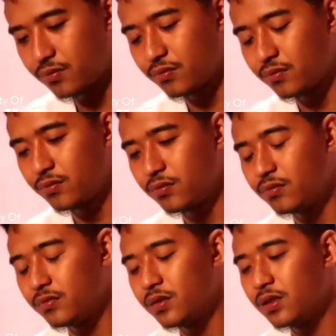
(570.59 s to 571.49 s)
Monggo.
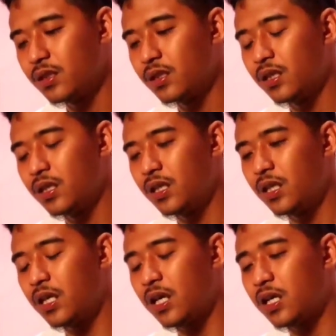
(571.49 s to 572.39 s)

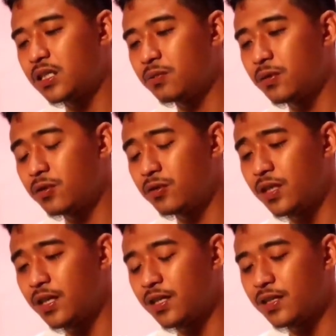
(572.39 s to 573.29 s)
Iya,
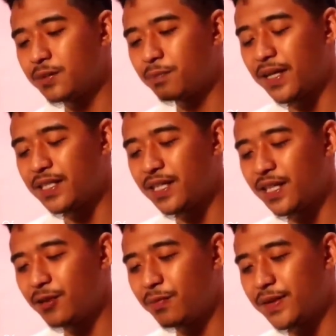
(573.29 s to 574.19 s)
sebetulnya
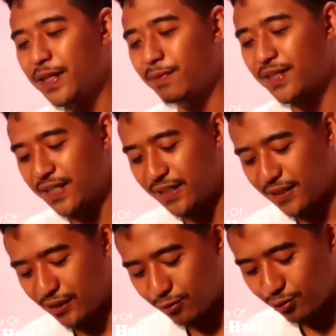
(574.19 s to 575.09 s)
banyak itu
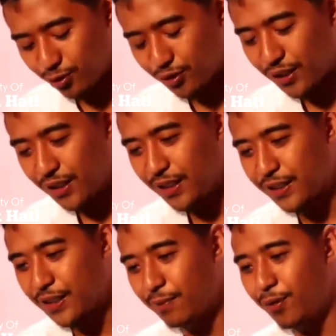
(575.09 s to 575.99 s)
pertanyaan-pertanyaan itu.
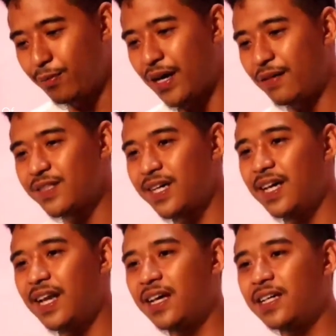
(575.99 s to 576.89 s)
Mm-hmm. Ya saya mohon maaf
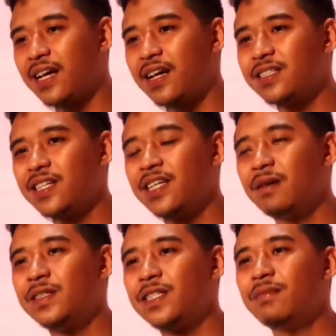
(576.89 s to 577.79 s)
sekali lagi karena saya
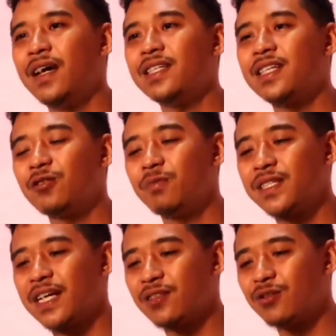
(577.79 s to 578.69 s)
tidak bisa balas
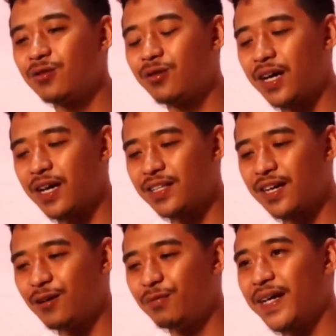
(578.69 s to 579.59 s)
satu persatu karena
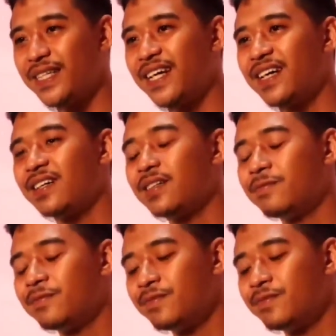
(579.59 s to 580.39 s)
terlalu banyak.